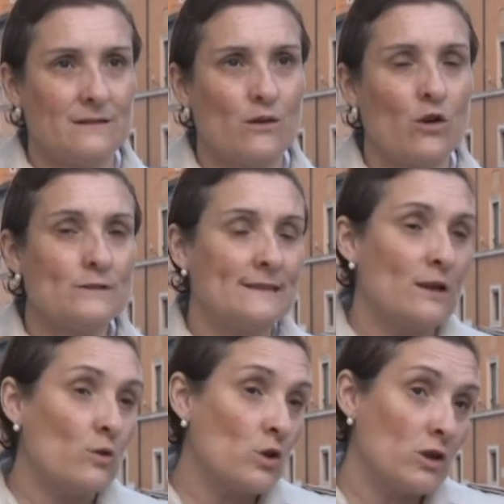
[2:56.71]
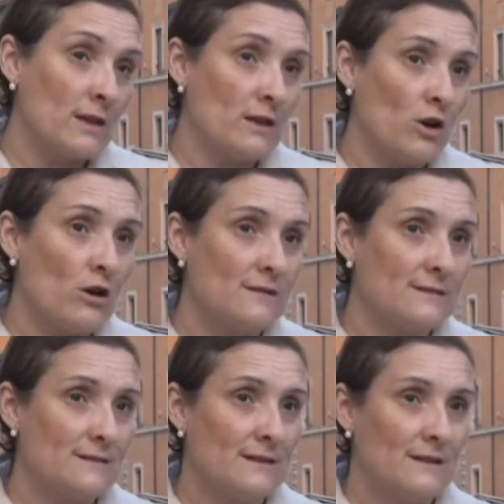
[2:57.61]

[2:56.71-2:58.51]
lo considero un don de Dios,